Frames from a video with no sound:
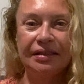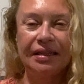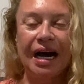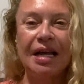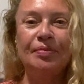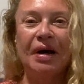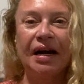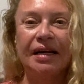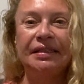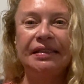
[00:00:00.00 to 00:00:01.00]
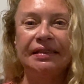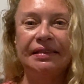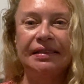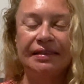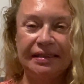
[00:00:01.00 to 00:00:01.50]
ein Paradies
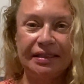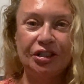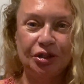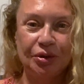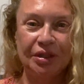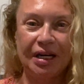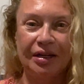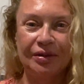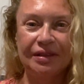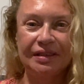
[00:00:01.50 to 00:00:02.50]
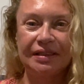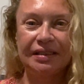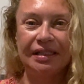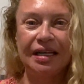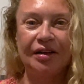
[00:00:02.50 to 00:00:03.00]
sieht schön aus
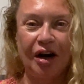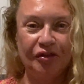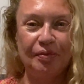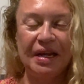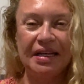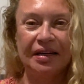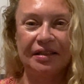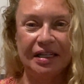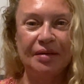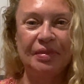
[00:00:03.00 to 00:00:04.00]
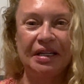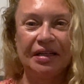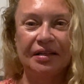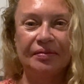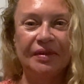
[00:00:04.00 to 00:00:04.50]
äh, auf Bildern, in
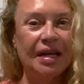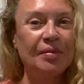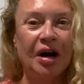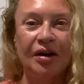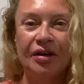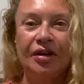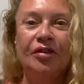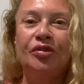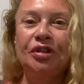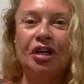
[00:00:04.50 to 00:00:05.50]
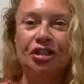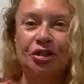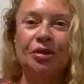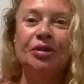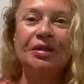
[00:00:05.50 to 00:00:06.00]
Bildern, immer
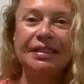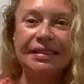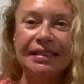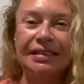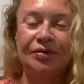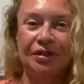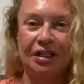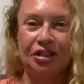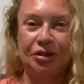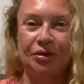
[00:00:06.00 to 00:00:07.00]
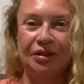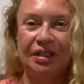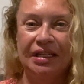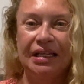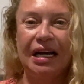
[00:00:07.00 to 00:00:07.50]
wunderschön. Und es ist wunderschön,
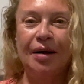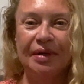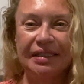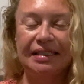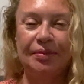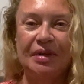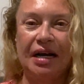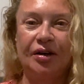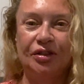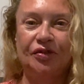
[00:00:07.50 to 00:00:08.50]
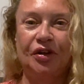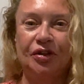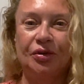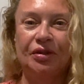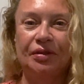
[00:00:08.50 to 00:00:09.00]
aber es gibt
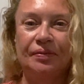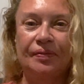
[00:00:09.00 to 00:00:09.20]
Herausforderungen.